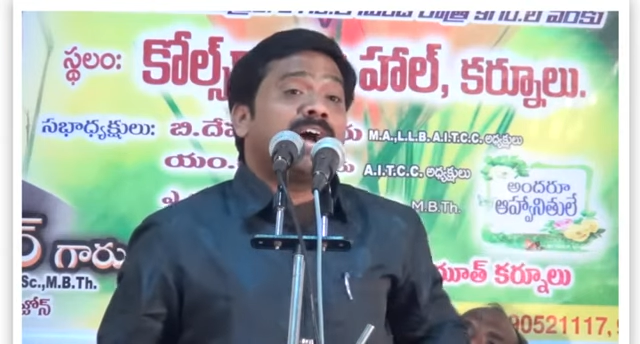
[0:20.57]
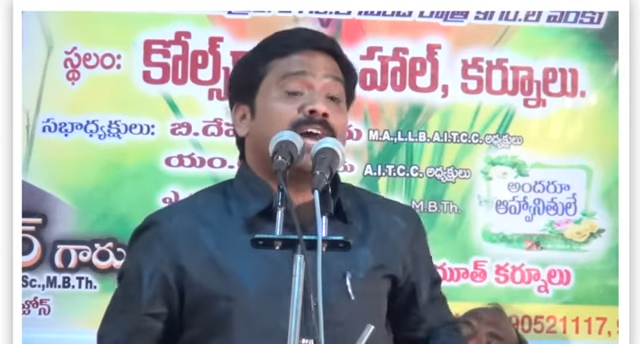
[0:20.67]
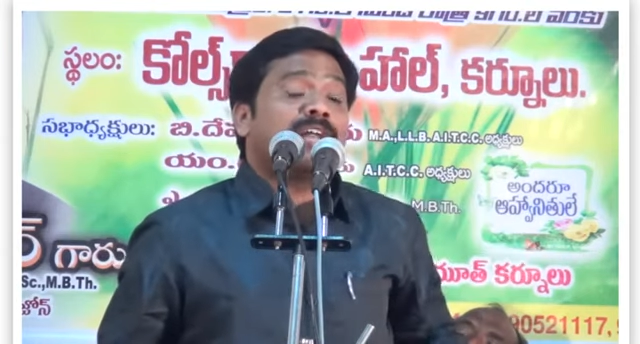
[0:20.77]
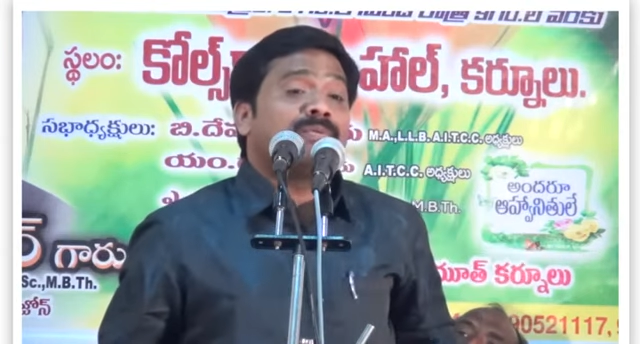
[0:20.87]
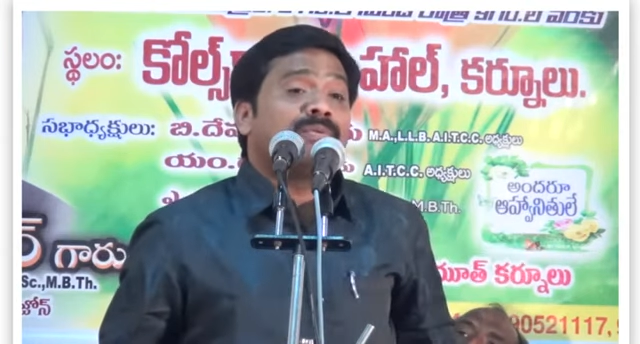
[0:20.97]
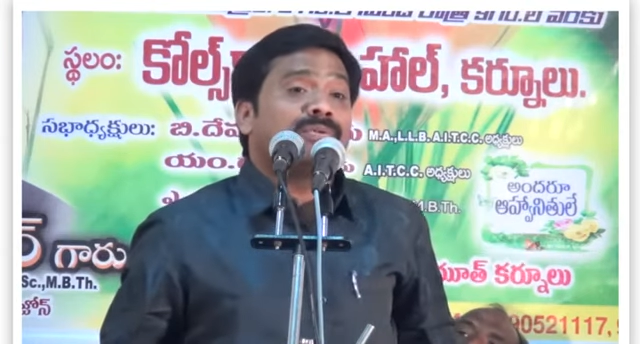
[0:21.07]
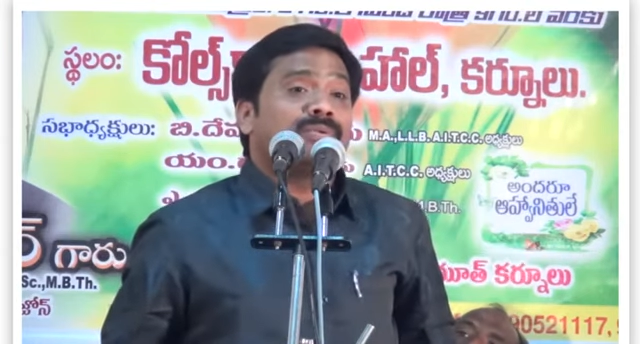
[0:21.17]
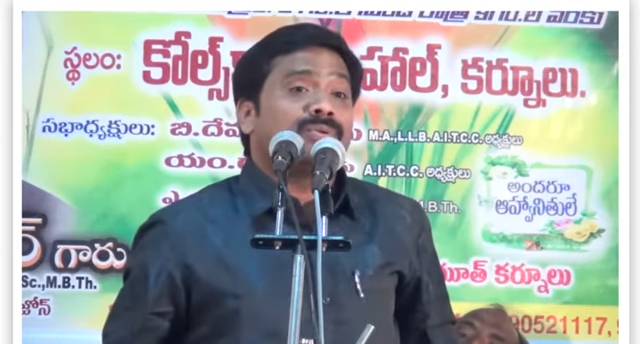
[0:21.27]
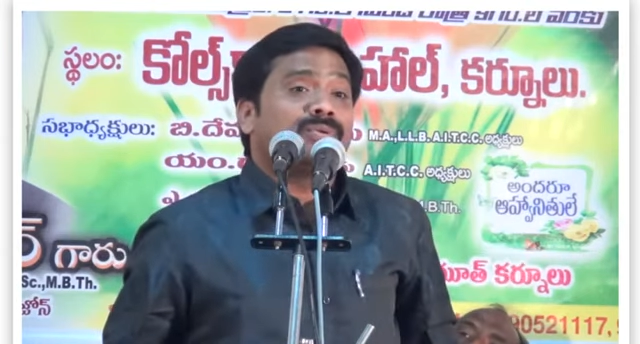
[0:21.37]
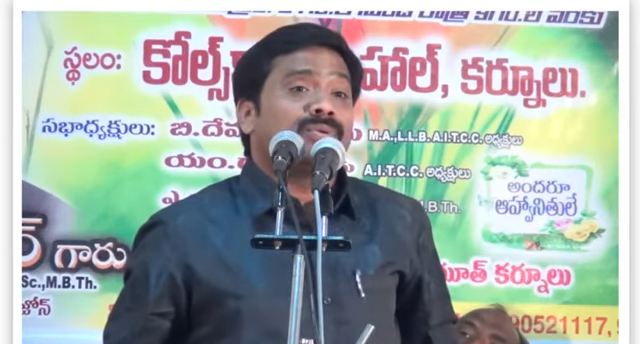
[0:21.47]

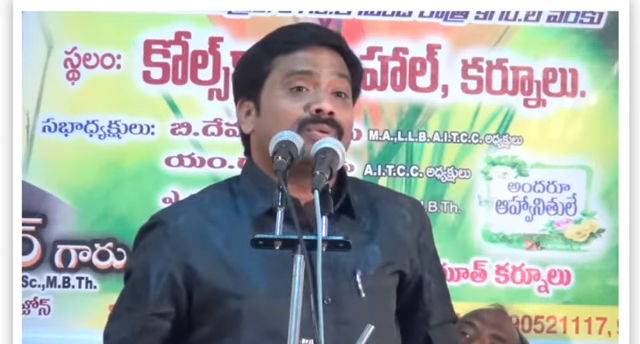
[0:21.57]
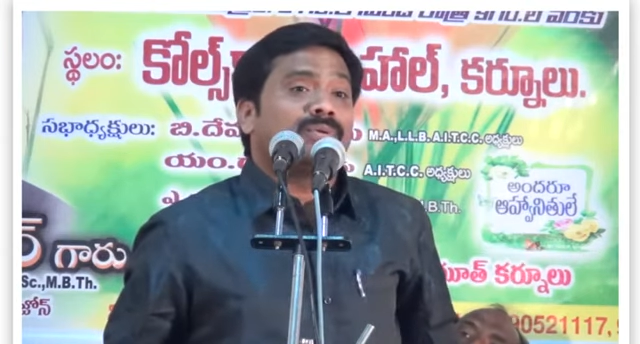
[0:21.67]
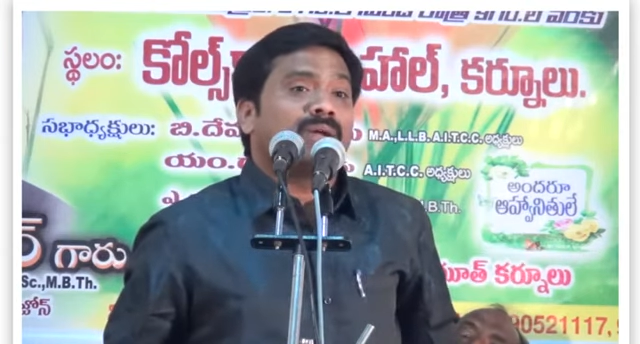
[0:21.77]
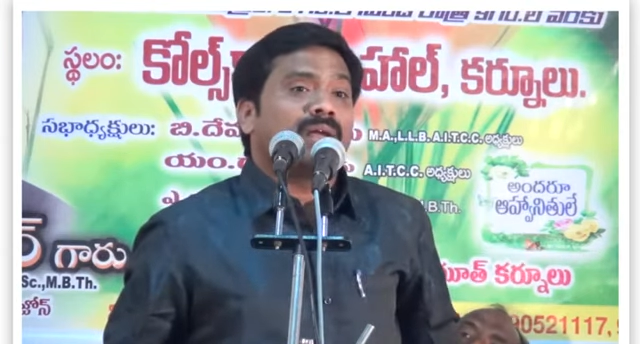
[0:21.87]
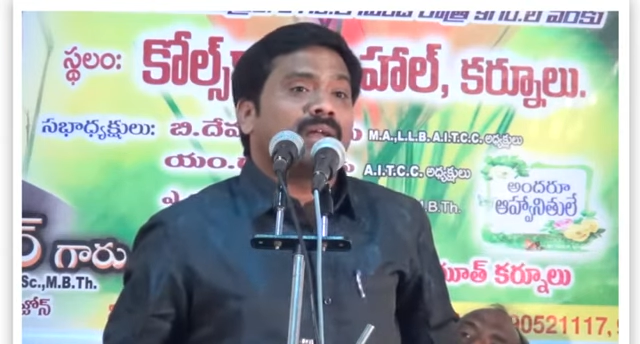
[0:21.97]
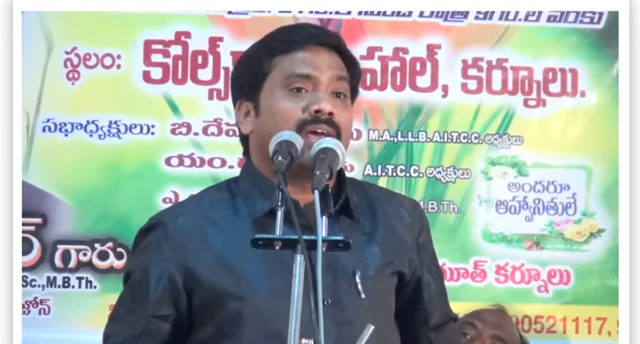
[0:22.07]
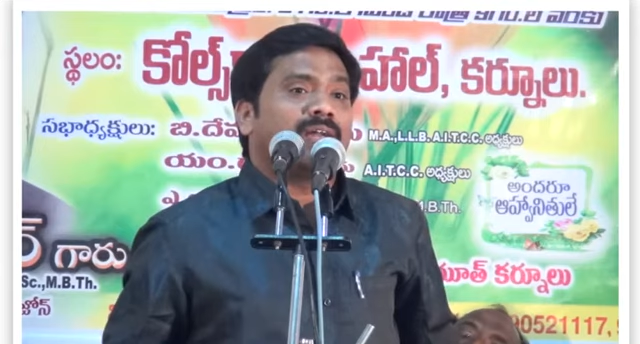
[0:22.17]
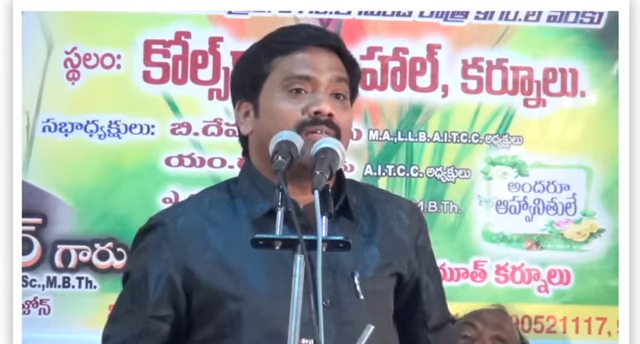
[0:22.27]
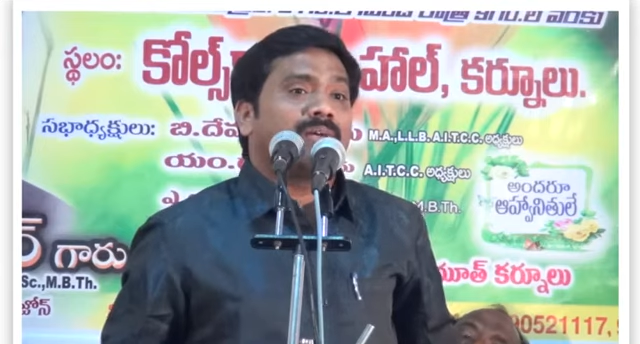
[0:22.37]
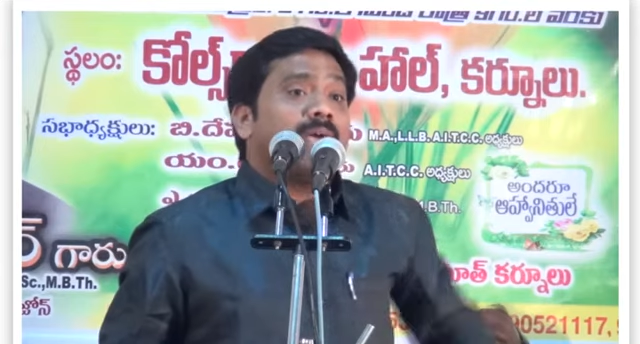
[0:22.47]
అనుభవంతో కూడుకున్న
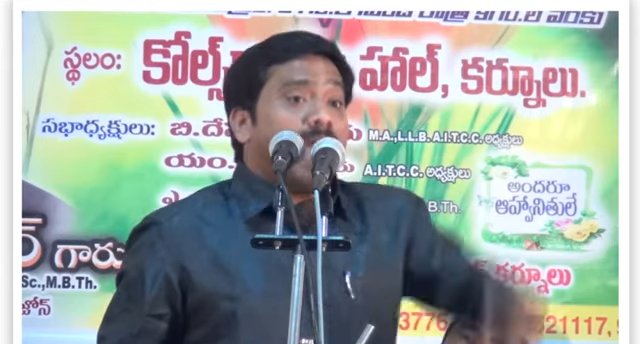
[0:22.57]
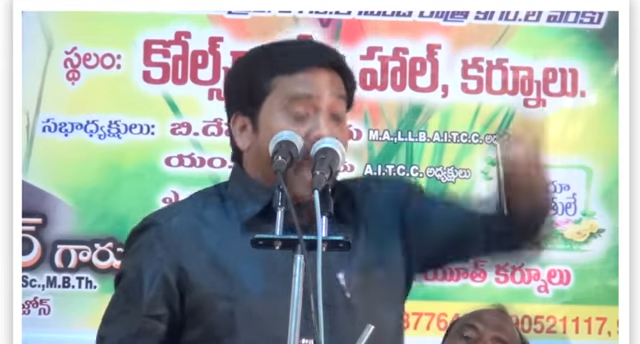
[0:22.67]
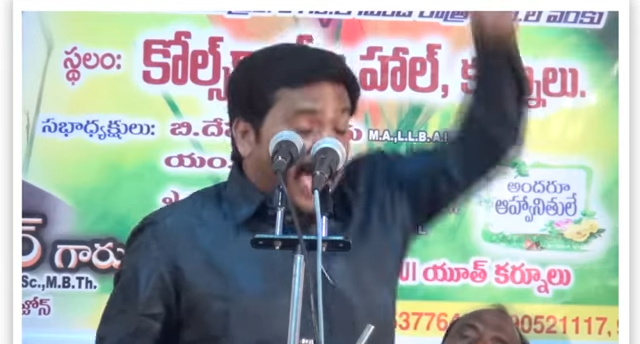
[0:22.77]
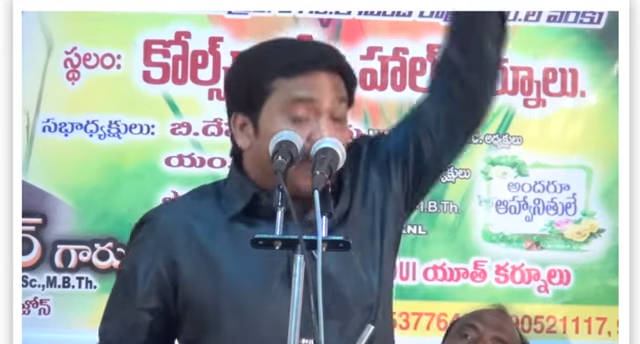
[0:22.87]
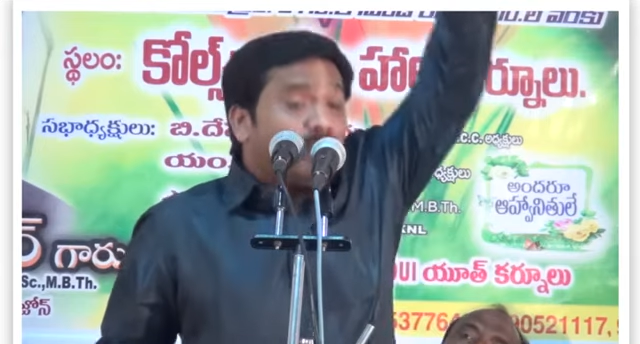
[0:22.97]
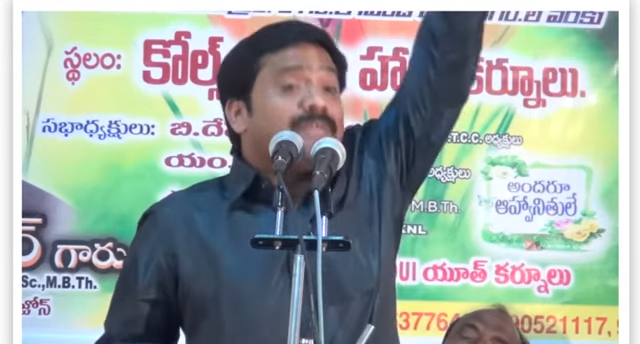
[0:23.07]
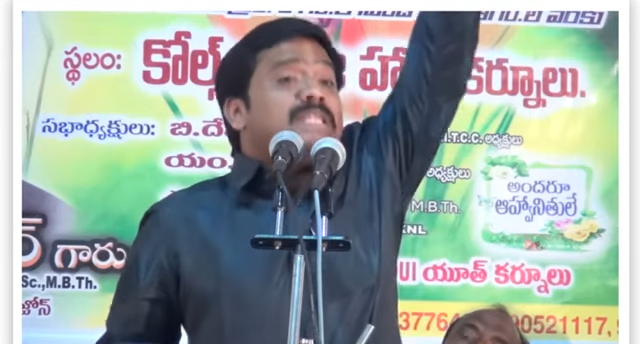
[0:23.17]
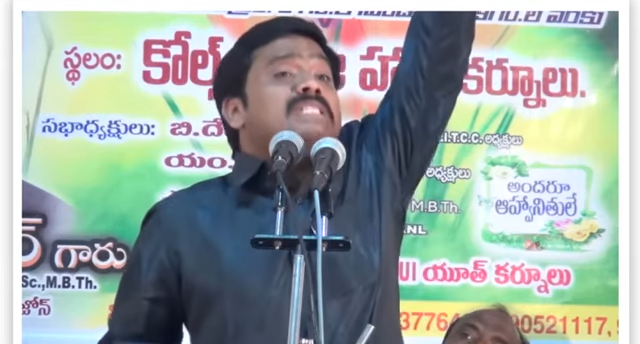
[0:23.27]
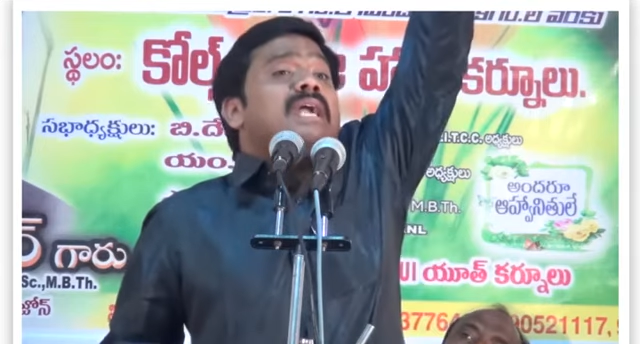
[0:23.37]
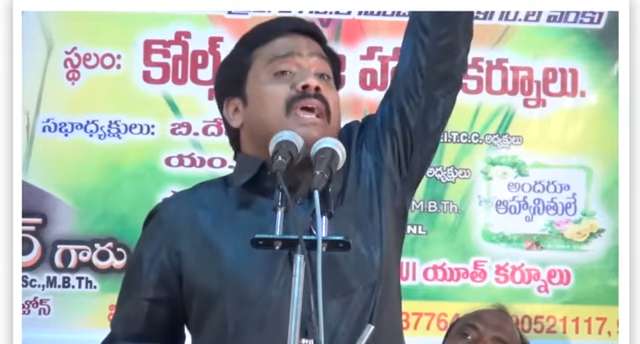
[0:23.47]
జ్ఞానం
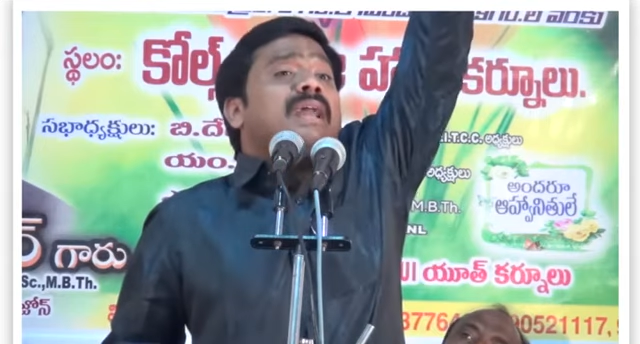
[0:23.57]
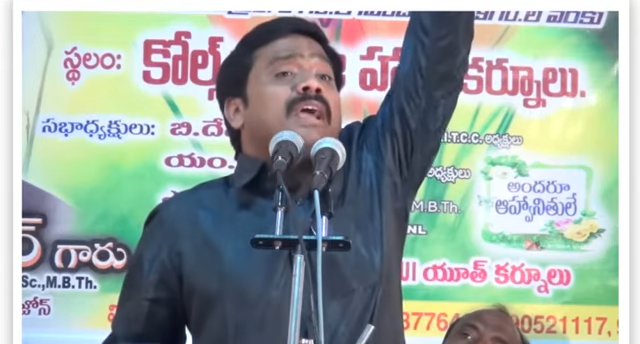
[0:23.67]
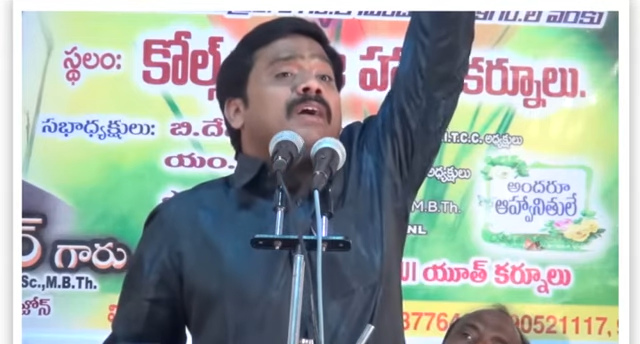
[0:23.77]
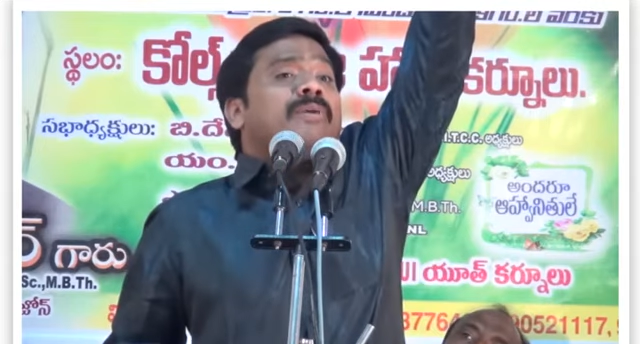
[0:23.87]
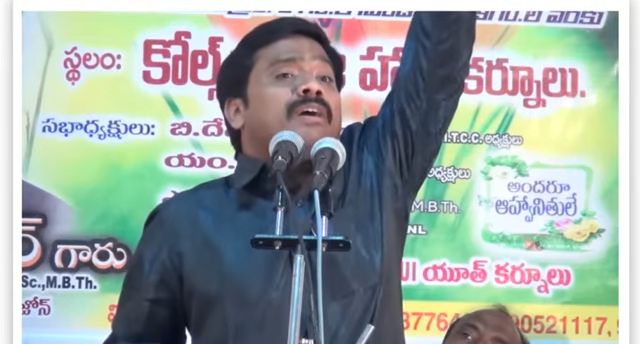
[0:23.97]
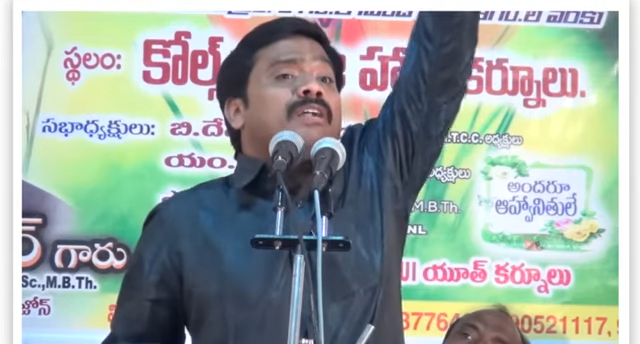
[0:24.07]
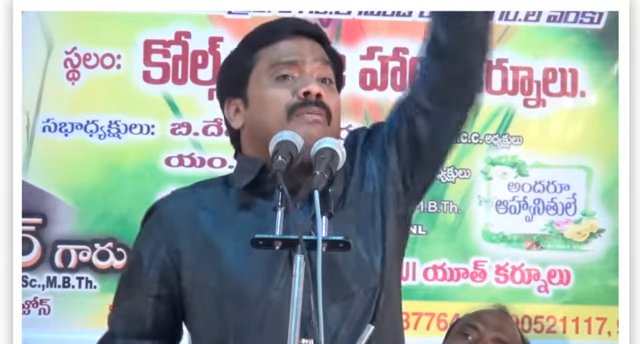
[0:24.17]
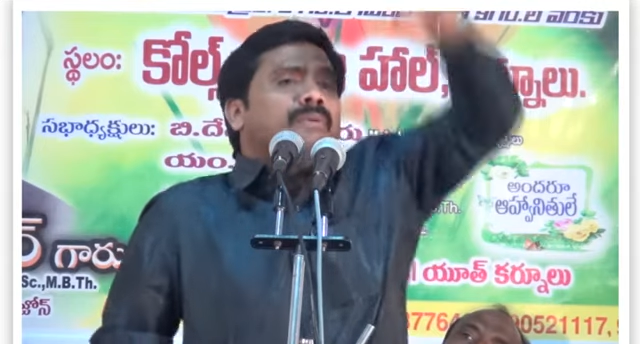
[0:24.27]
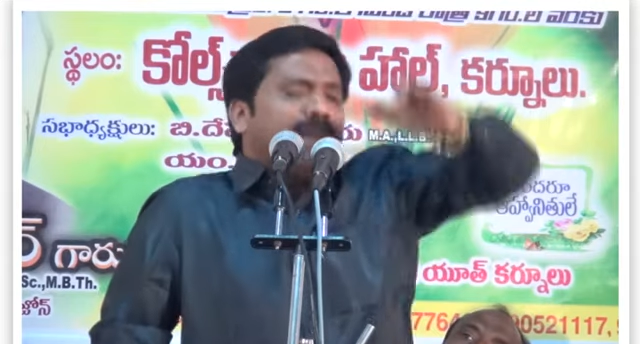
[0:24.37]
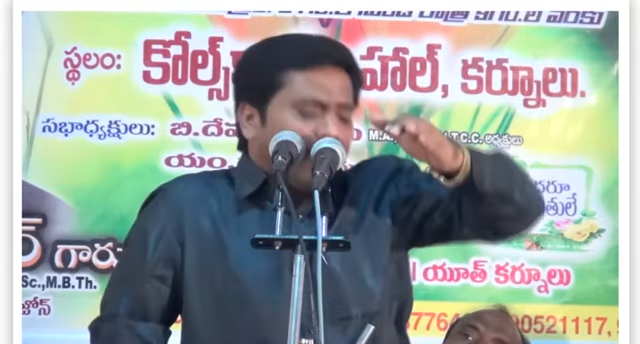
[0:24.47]
అనుభవించాడు గనక మహానుభావుడు